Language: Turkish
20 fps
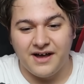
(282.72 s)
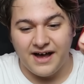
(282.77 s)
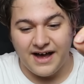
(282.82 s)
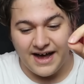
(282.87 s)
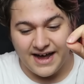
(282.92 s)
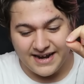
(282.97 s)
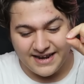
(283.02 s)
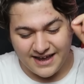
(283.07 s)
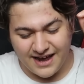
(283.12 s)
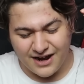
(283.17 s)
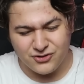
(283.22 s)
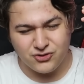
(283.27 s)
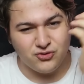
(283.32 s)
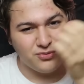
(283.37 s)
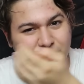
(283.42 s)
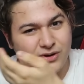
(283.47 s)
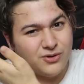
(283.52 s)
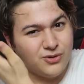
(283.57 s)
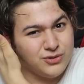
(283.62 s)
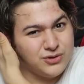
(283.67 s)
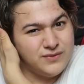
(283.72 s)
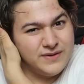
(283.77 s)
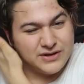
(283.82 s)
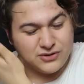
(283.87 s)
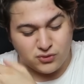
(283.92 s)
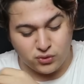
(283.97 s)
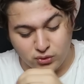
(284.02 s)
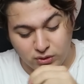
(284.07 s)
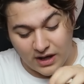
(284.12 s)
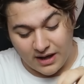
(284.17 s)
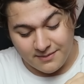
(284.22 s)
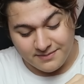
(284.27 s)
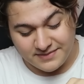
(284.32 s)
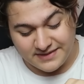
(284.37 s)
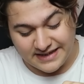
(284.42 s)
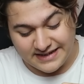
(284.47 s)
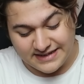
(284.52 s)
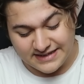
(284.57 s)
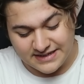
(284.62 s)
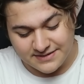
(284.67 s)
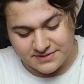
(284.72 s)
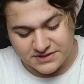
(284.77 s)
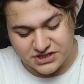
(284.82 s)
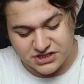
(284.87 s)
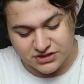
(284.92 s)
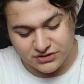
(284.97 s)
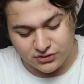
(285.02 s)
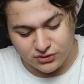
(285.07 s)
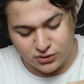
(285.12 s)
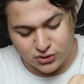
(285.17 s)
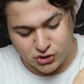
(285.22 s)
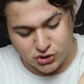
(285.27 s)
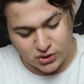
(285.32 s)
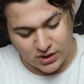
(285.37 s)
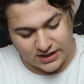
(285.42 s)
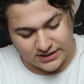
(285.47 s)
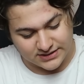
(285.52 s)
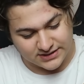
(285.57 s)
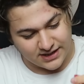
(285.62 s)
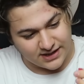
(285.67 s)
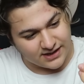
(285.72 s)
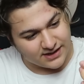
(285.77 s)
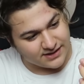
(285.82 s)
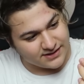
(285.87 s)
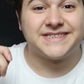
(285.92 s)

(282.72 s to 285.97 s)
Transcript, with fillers: Her yer duman oldu ve kulağım deli gibi çınlıyor şu anda.